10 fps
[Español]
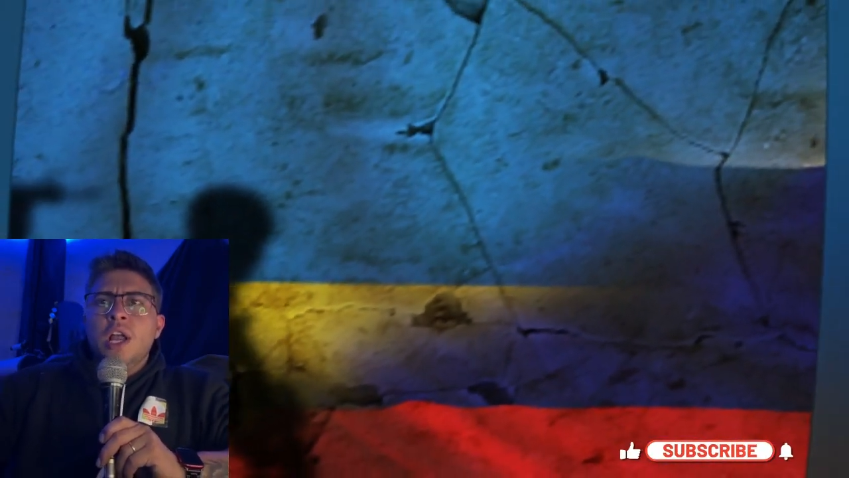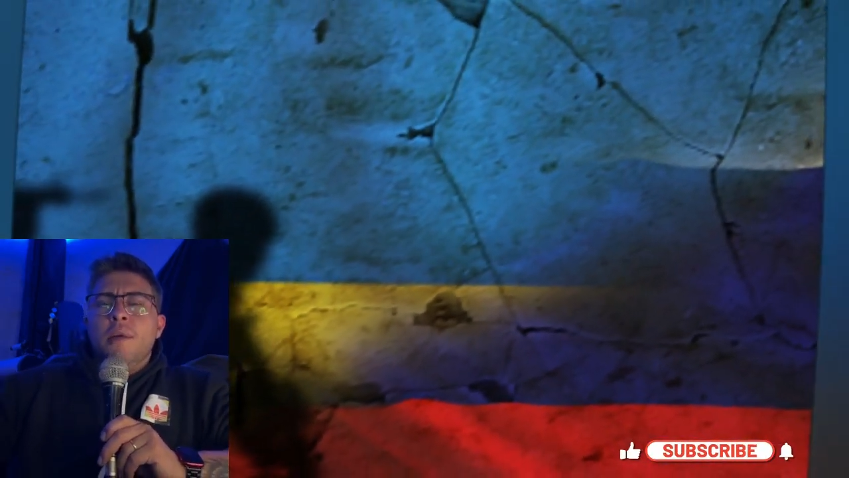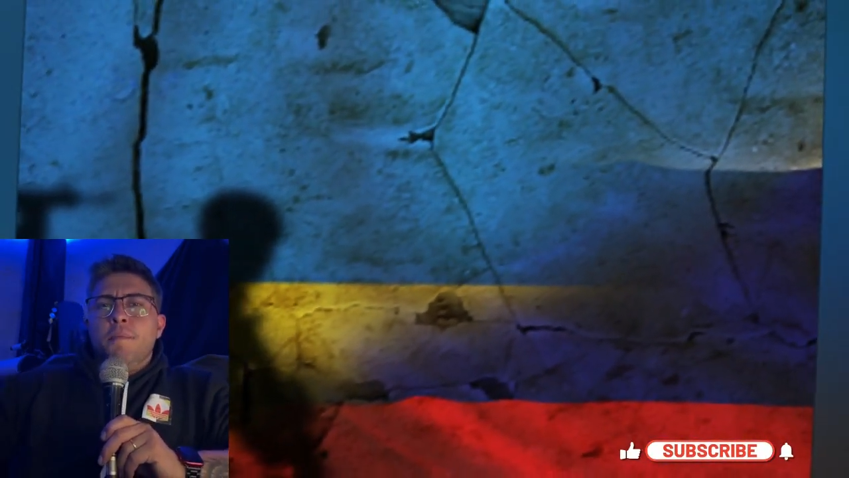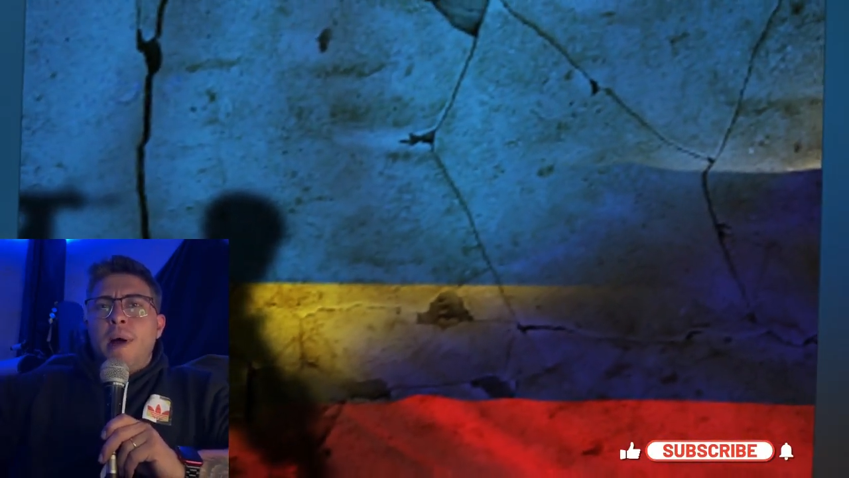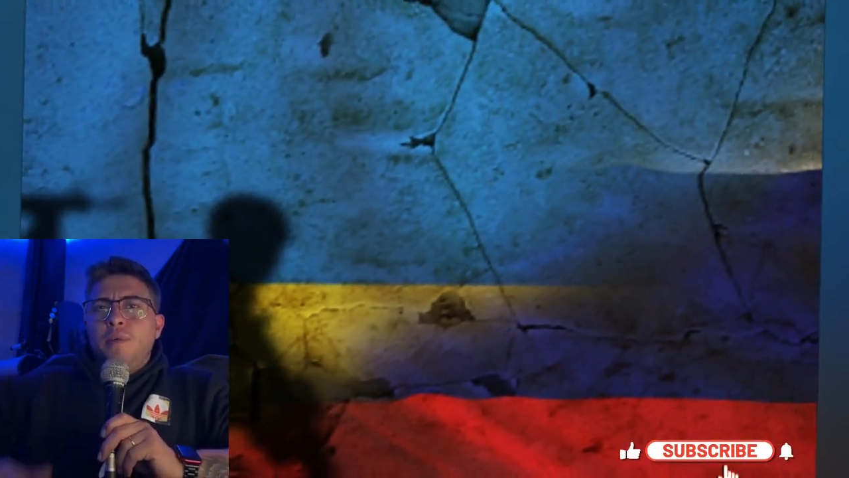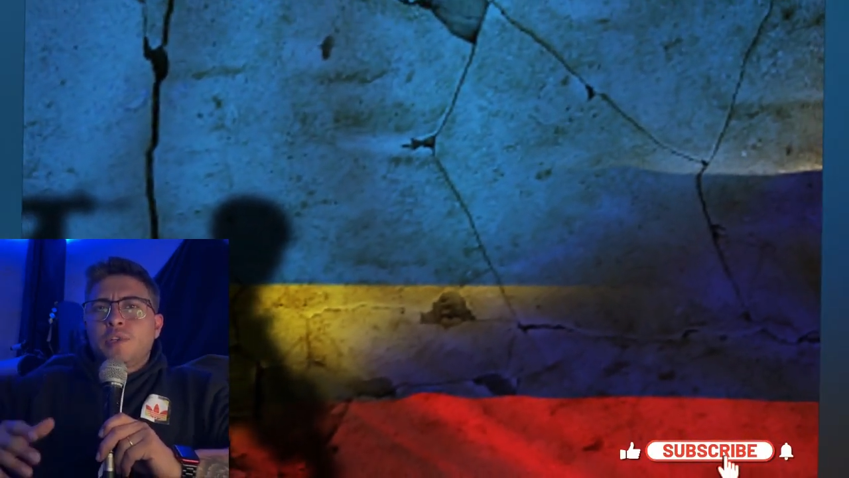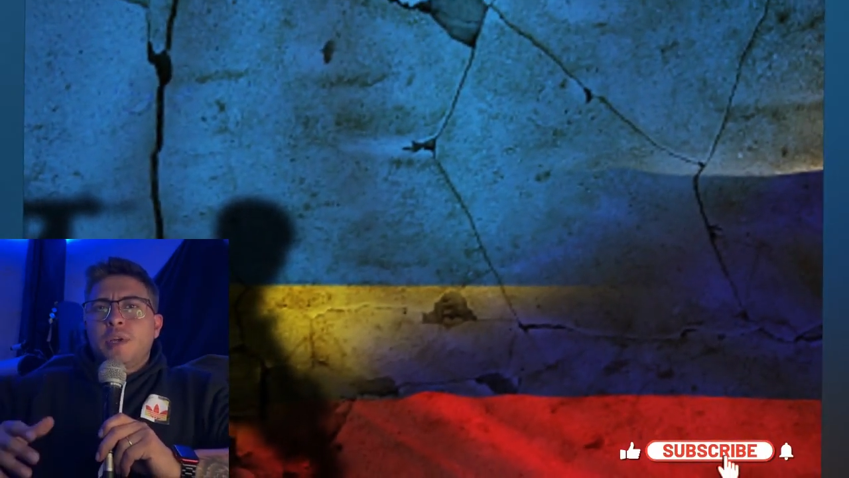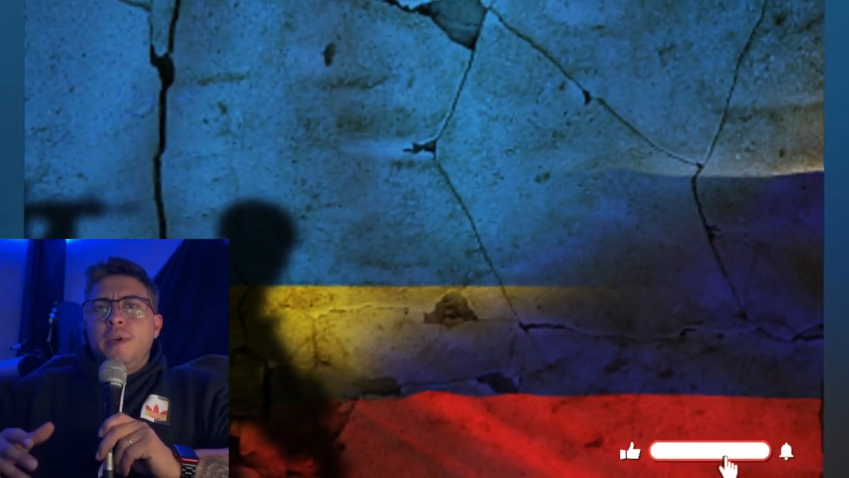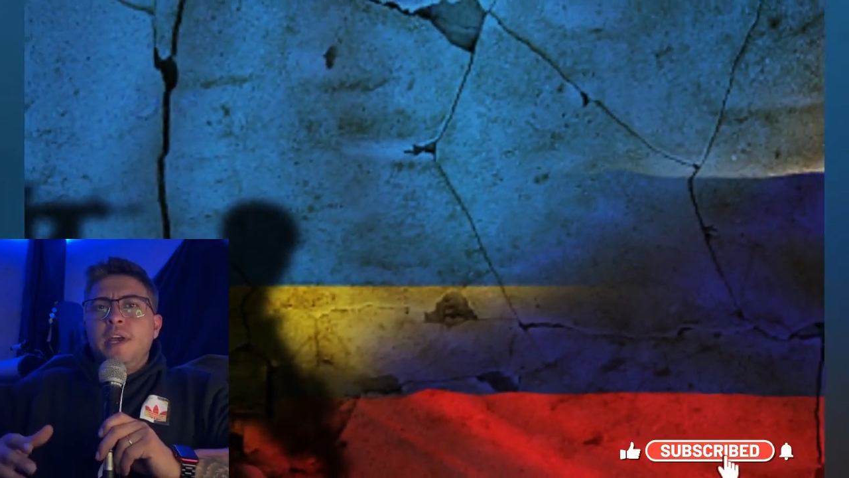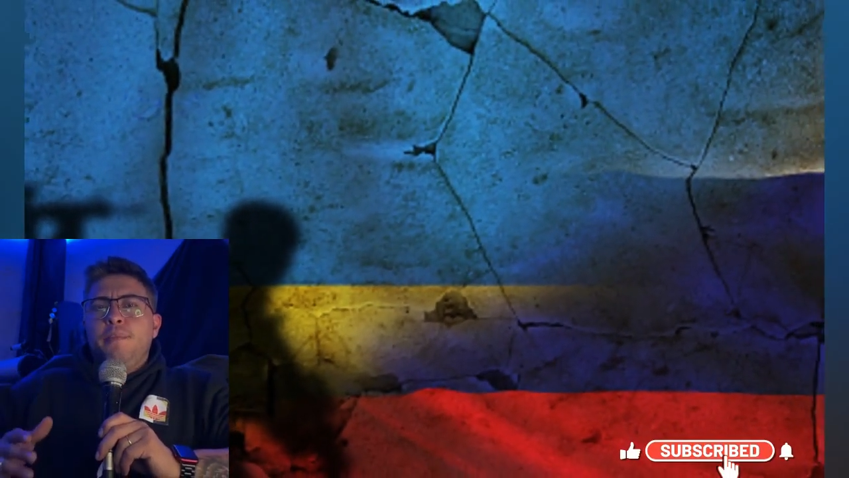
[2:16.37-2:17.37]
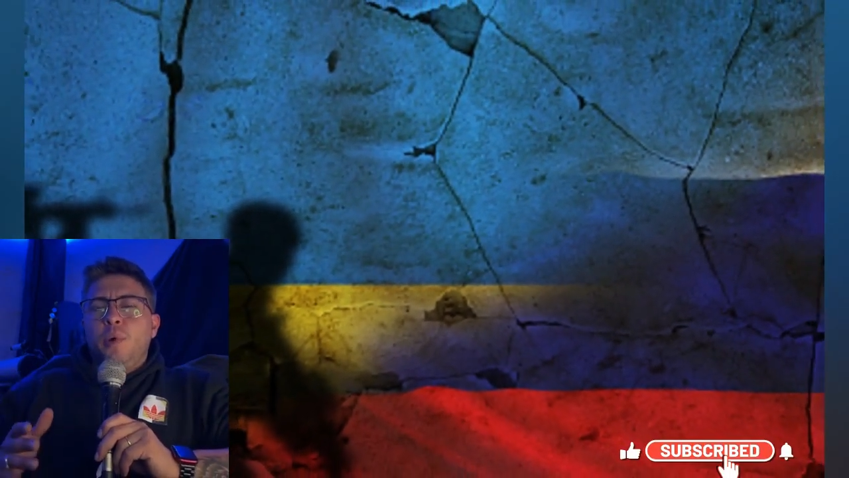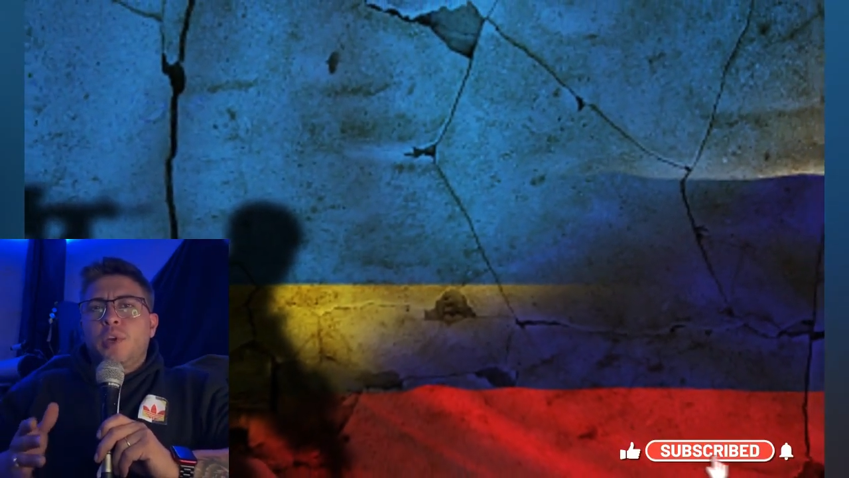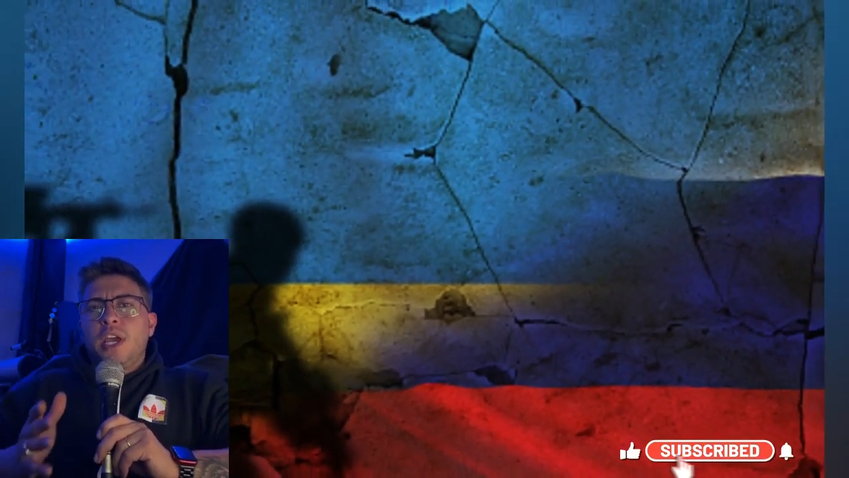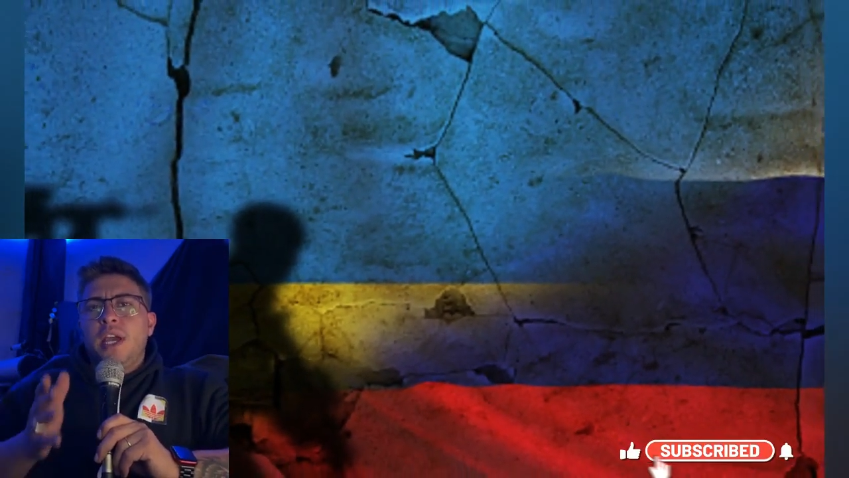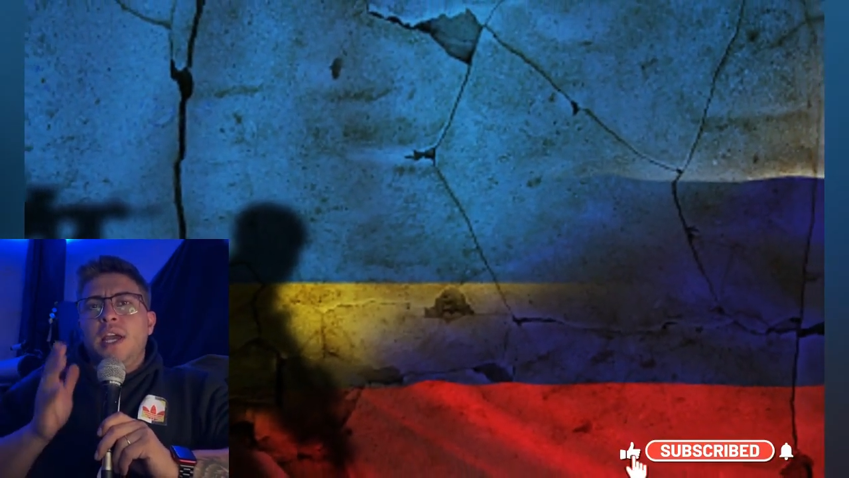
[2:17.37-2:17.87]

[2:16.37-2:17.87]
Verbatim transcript: Vamos a ver porque